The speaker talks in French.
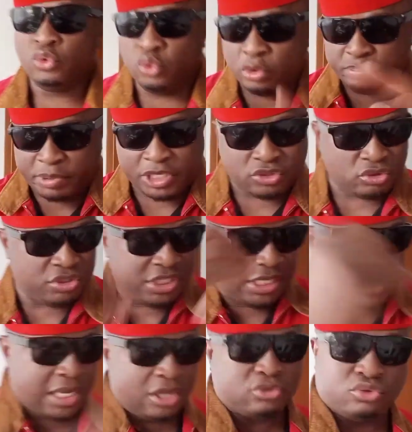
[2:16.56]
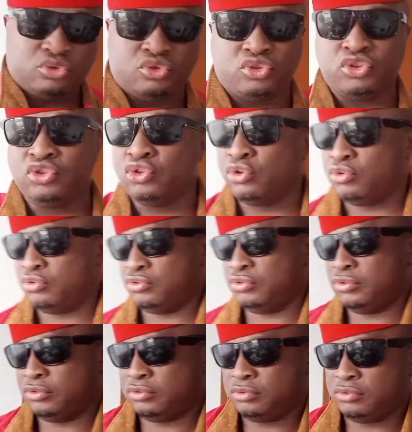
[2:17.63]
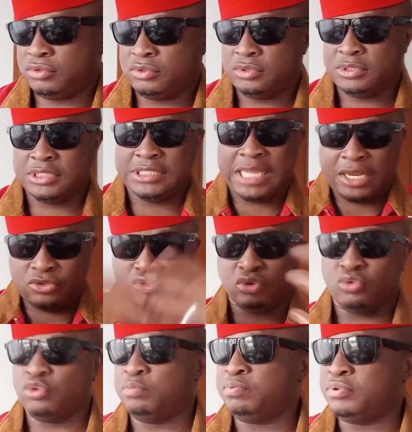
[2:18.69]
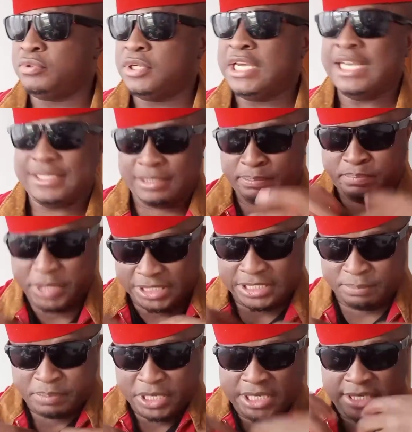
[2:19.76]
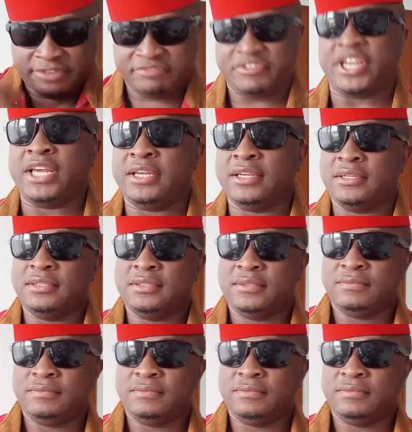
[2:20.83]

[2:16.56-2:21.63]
Toute personne qui rentre au studio, dans ce groupe, c'est Petit Pays qui fait.